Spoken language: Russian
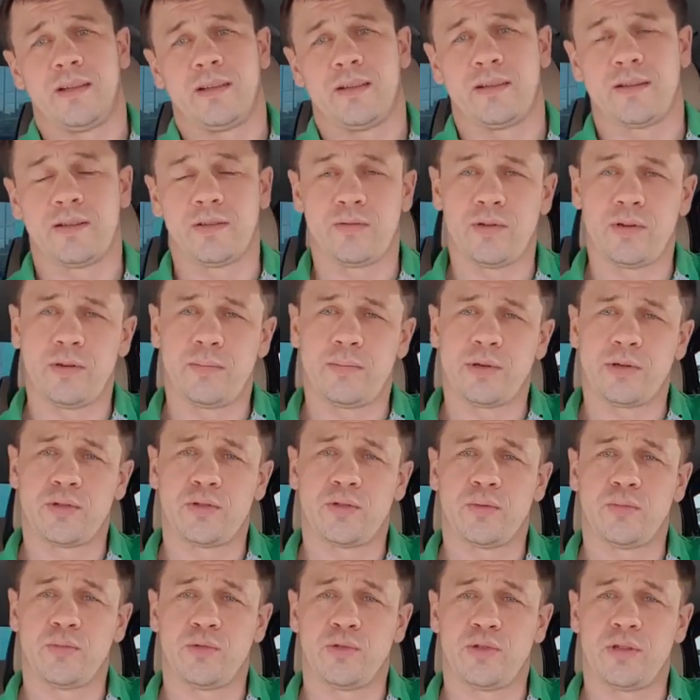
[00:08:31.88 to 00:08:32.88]
э, которые
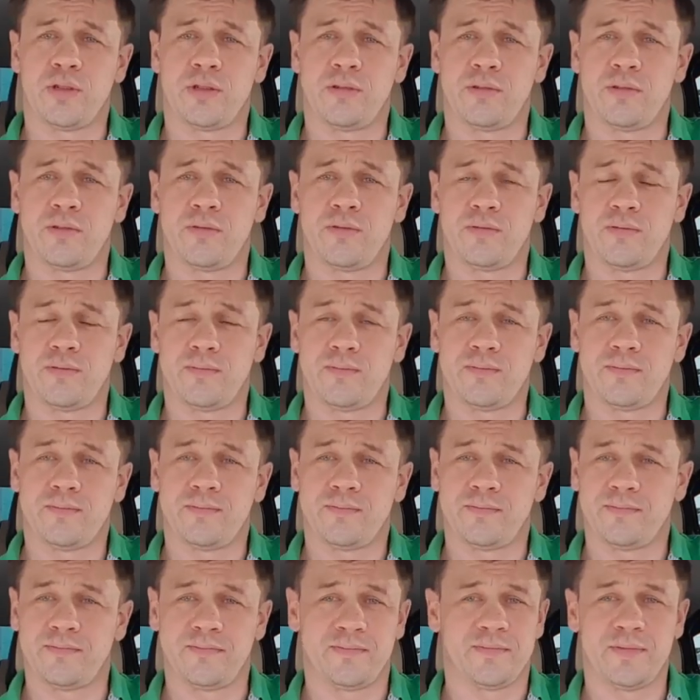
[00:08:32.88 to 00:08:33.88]
простому человеку
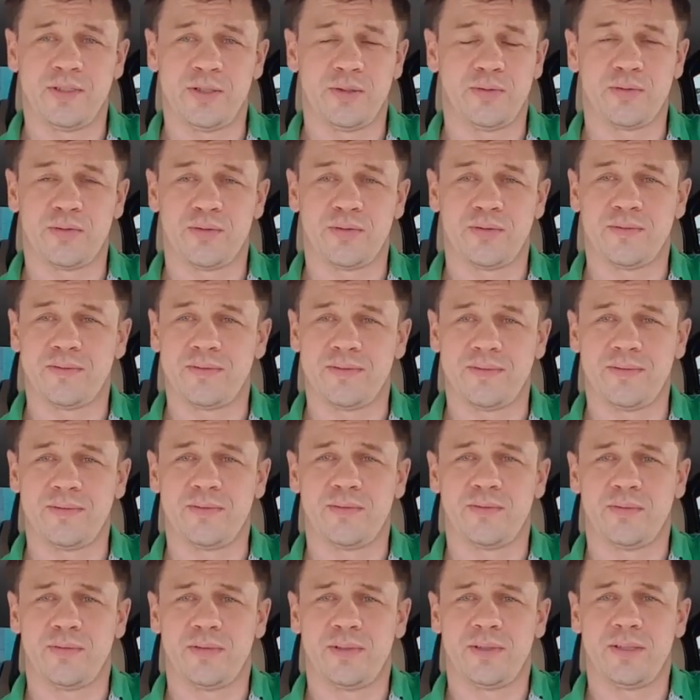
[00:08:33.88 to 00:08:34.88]
не,
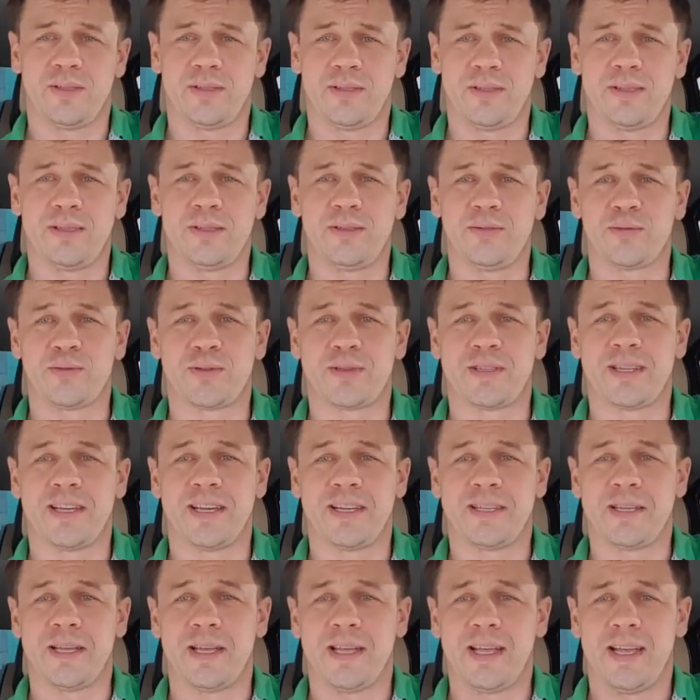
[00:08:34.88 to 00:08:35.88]
ну, не
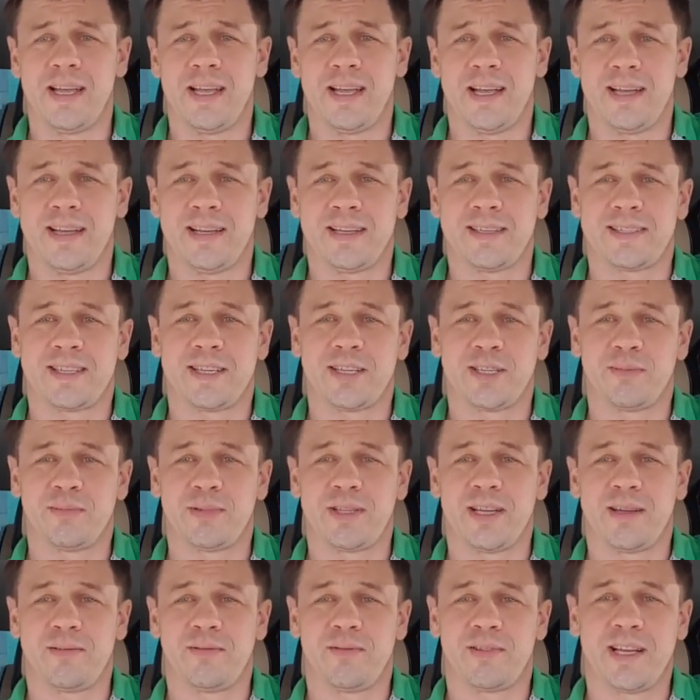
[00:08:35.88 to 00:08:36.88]
узнать а,
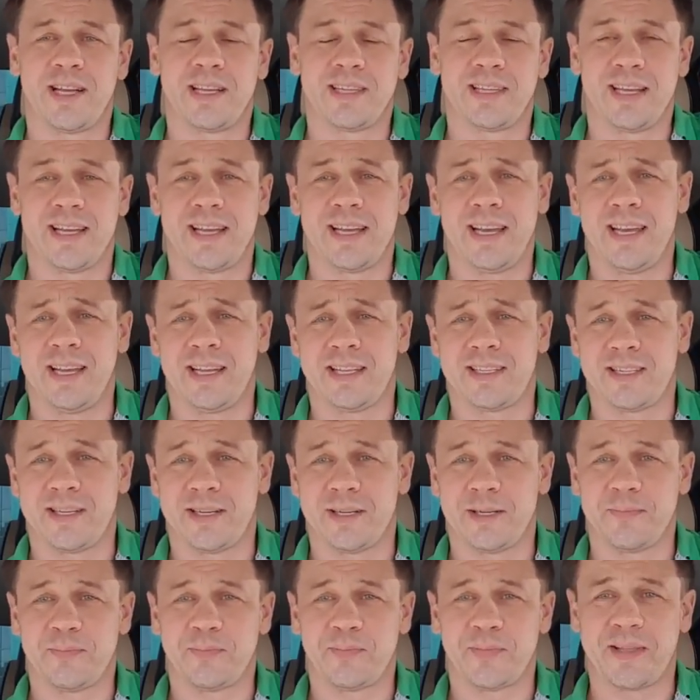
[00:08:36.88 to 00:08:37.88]
скажем так, когда
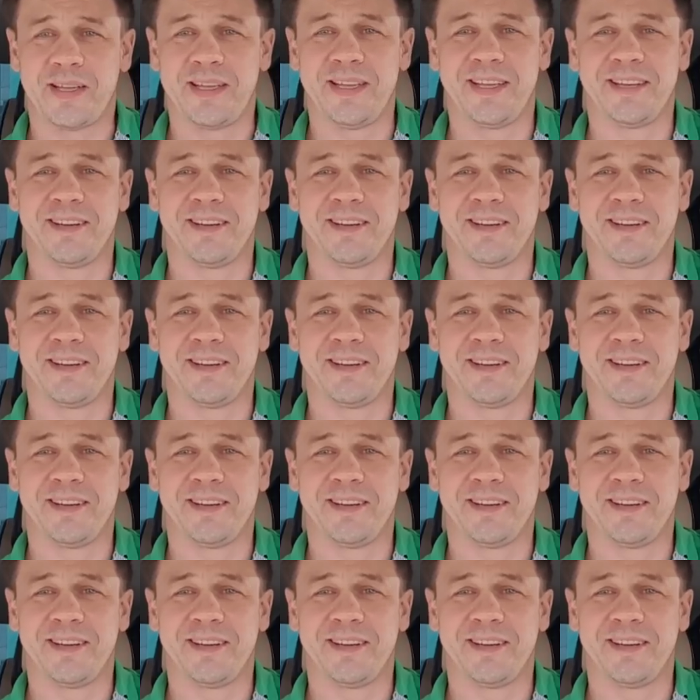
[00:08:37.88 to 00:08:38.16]
коллекторы